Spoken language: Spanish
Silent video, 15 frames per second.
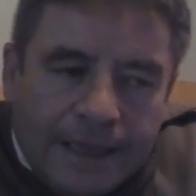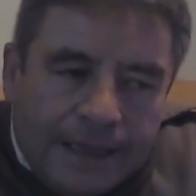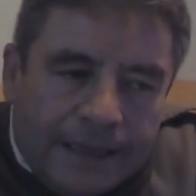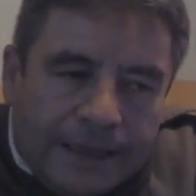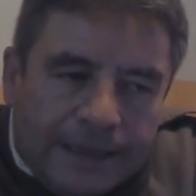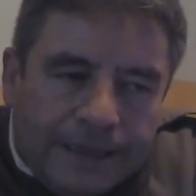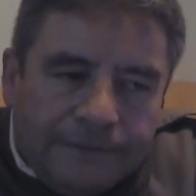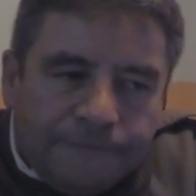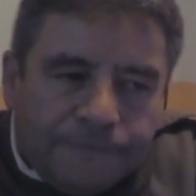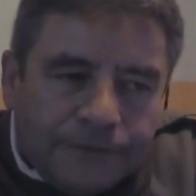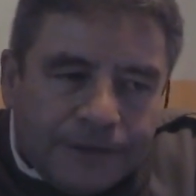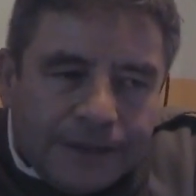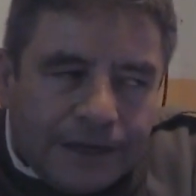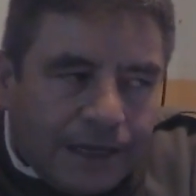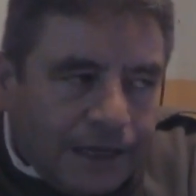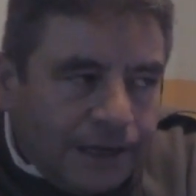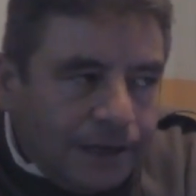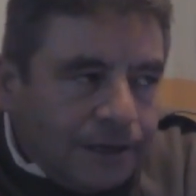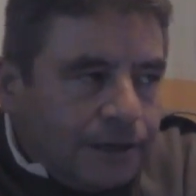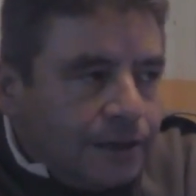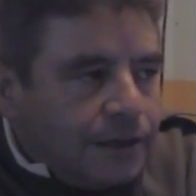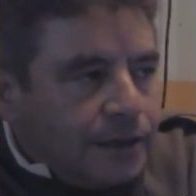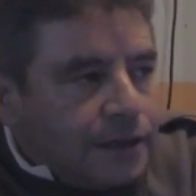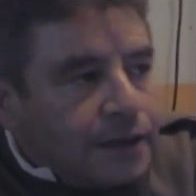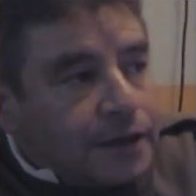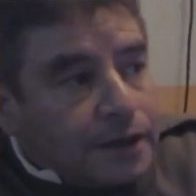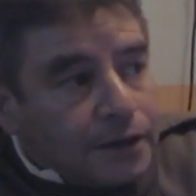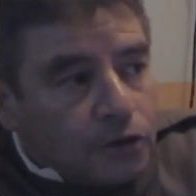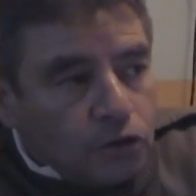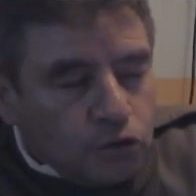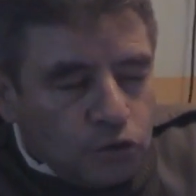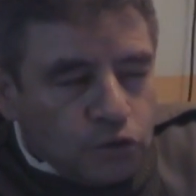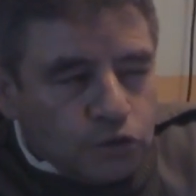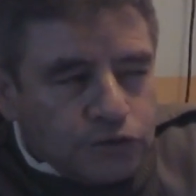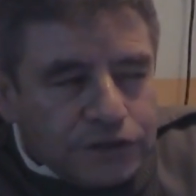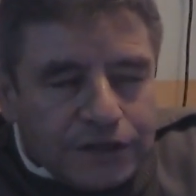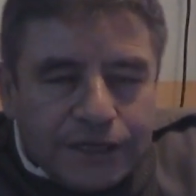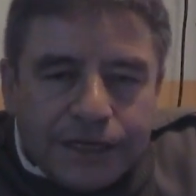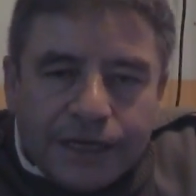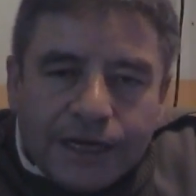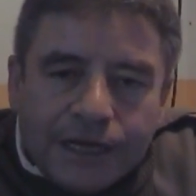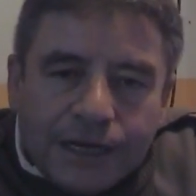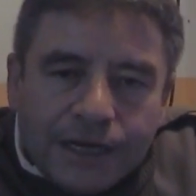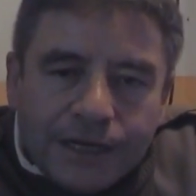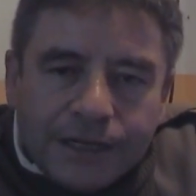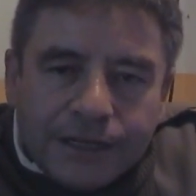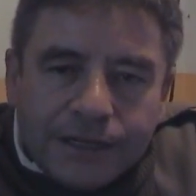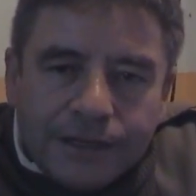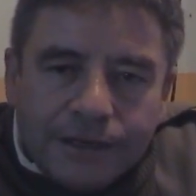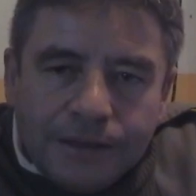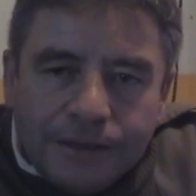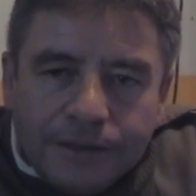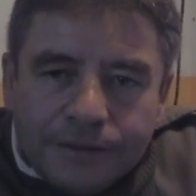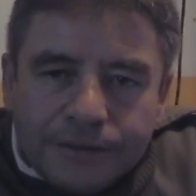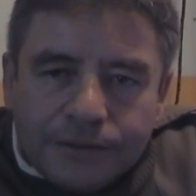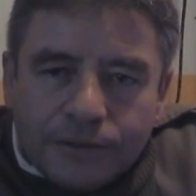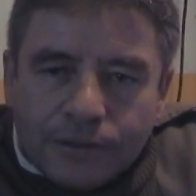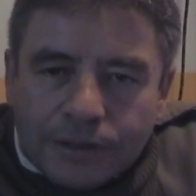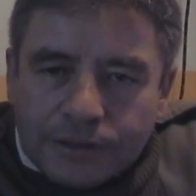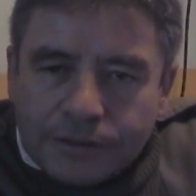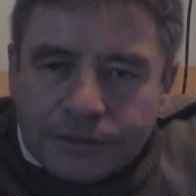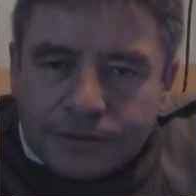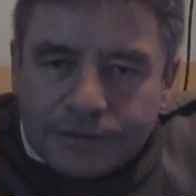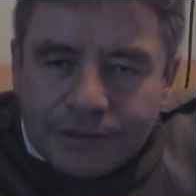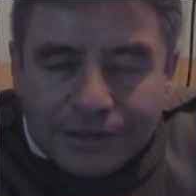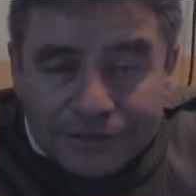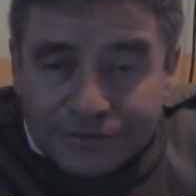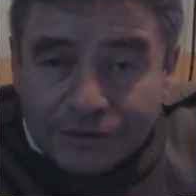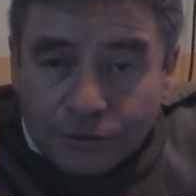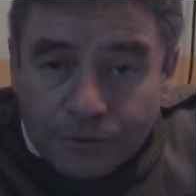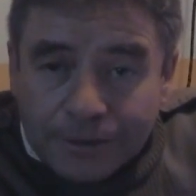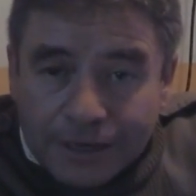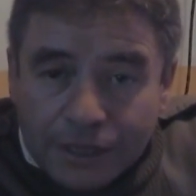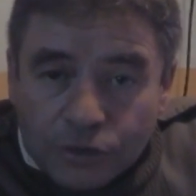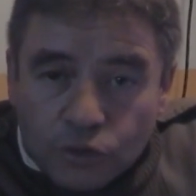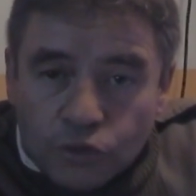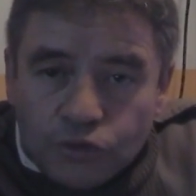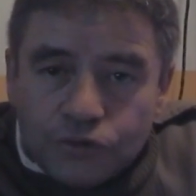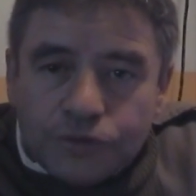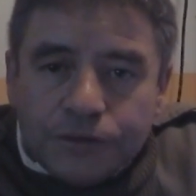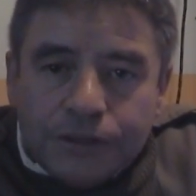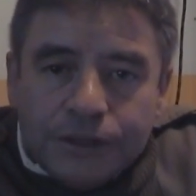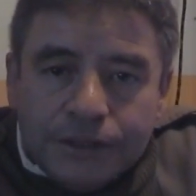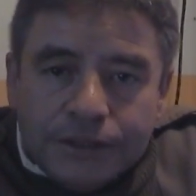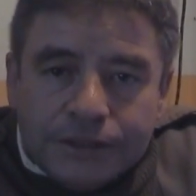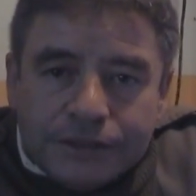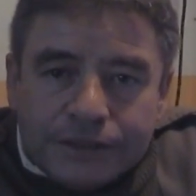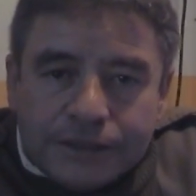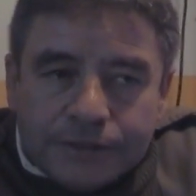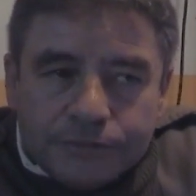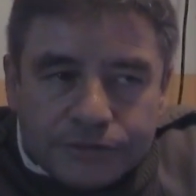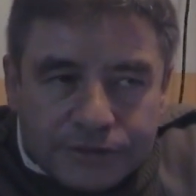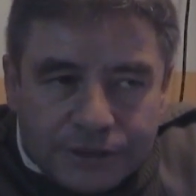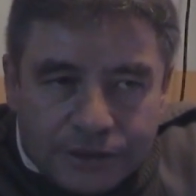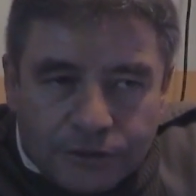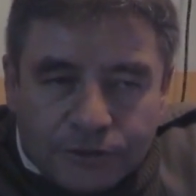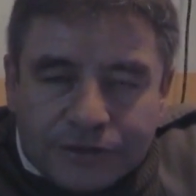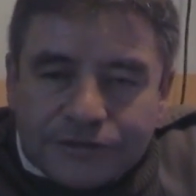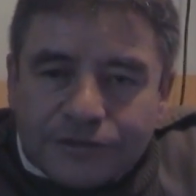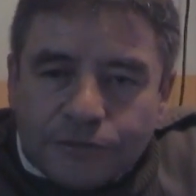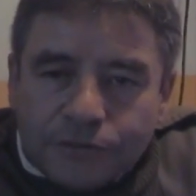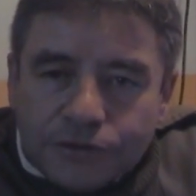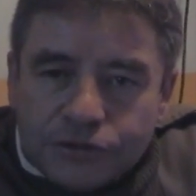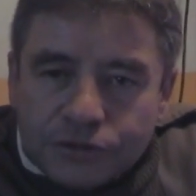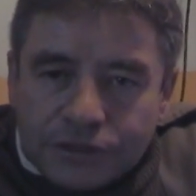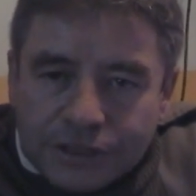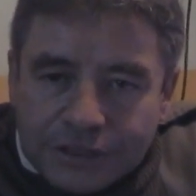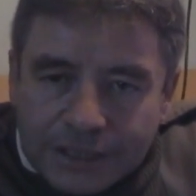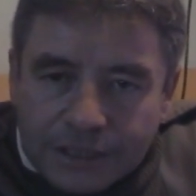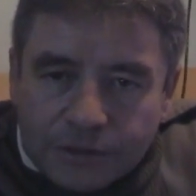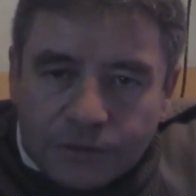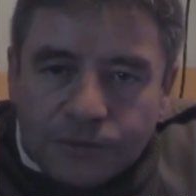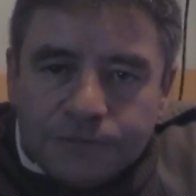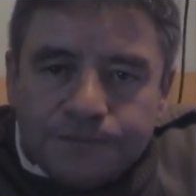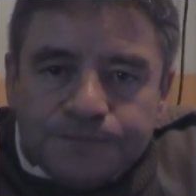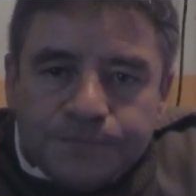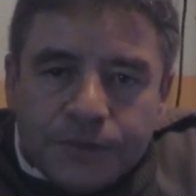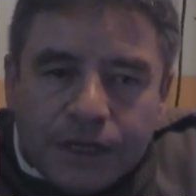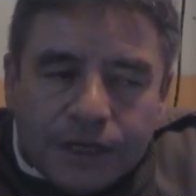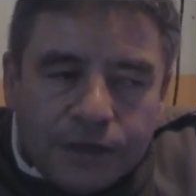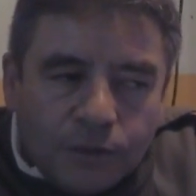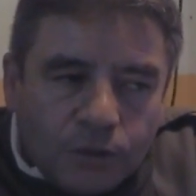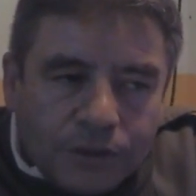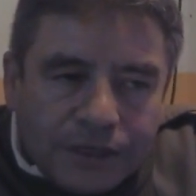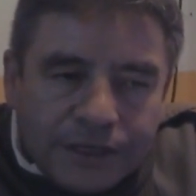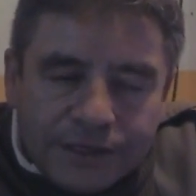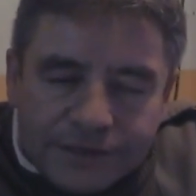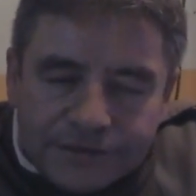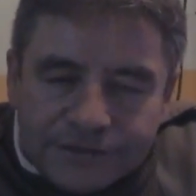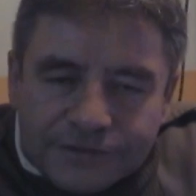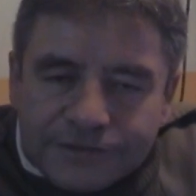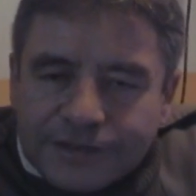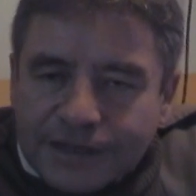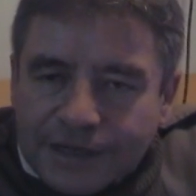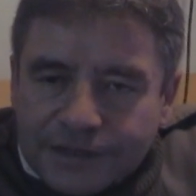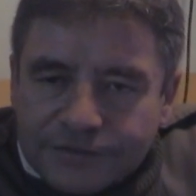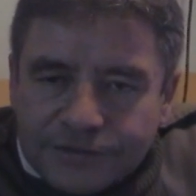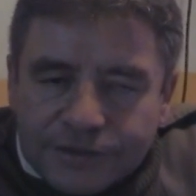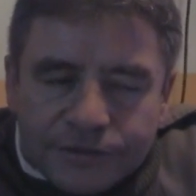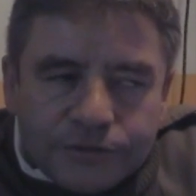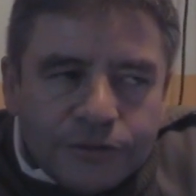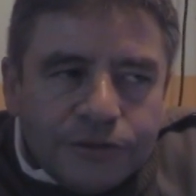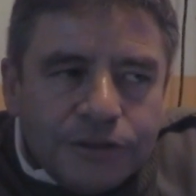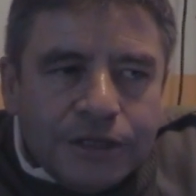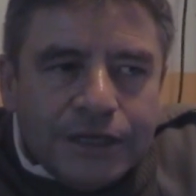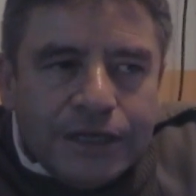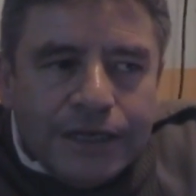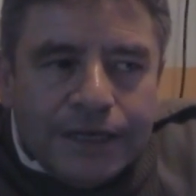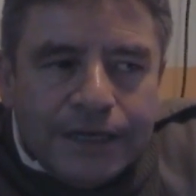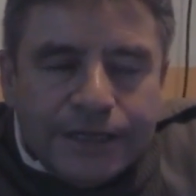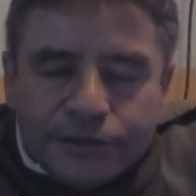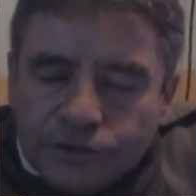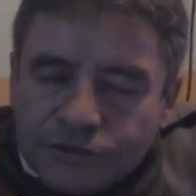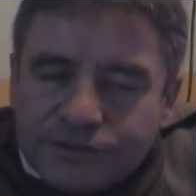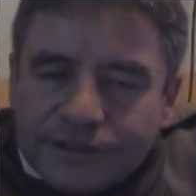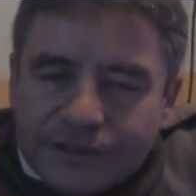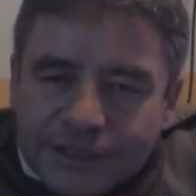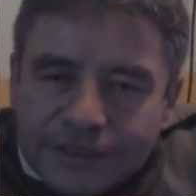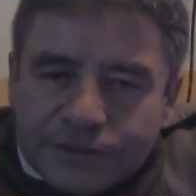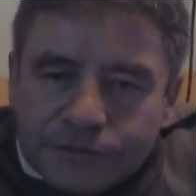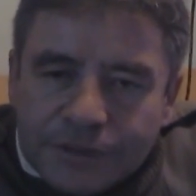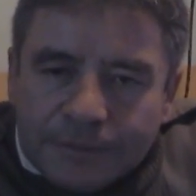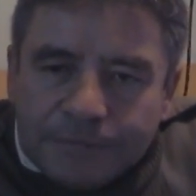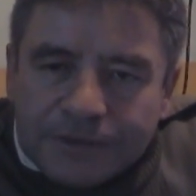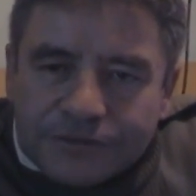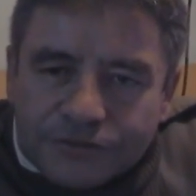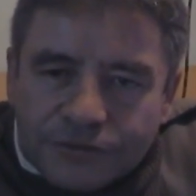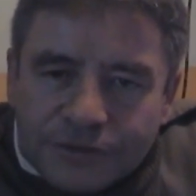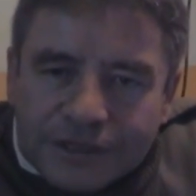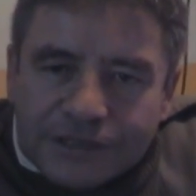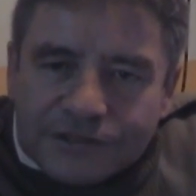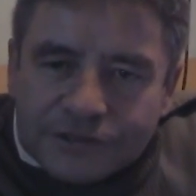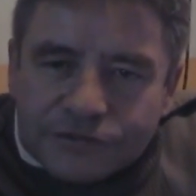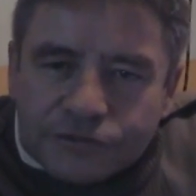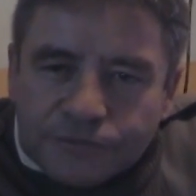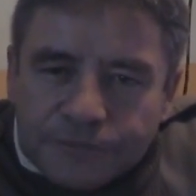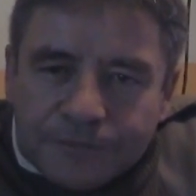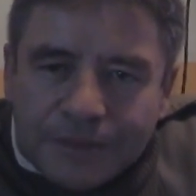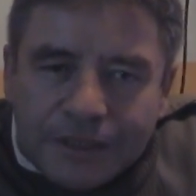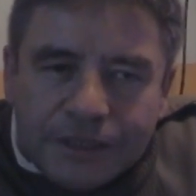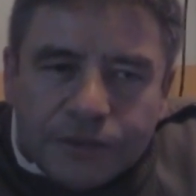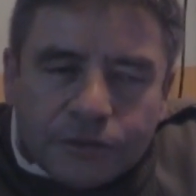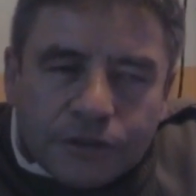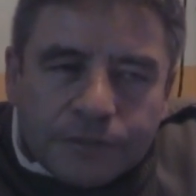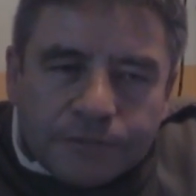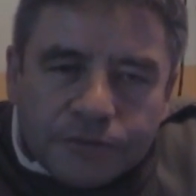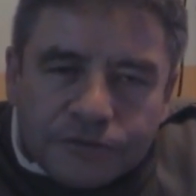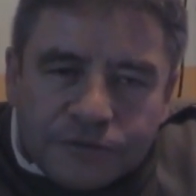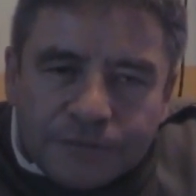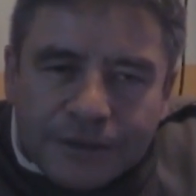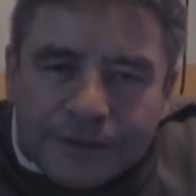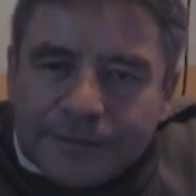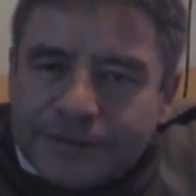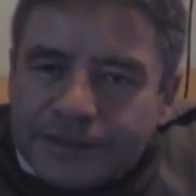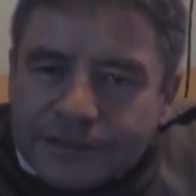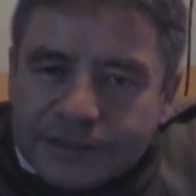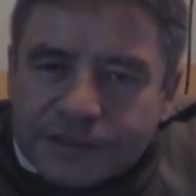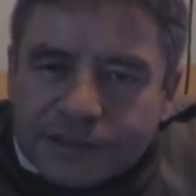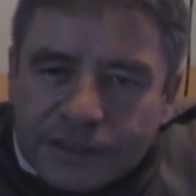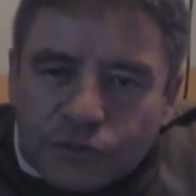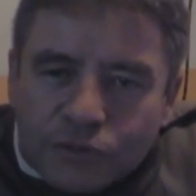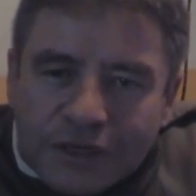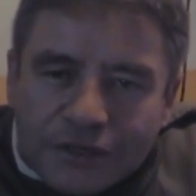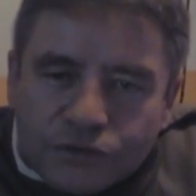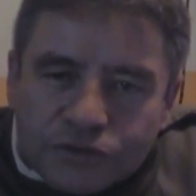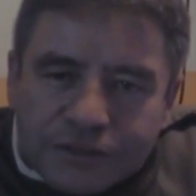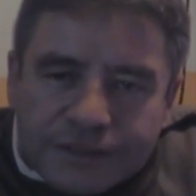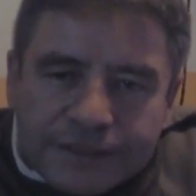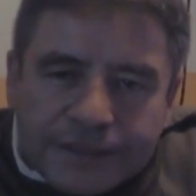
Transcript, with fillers: eh, federal que conduce al el estado de Veracruz, digamos, a lo que es San Juan Chutetelco, a lo que es este, Jalacingo, en donde se atiende una persona de sexo femenino de aproximadamente 31 años de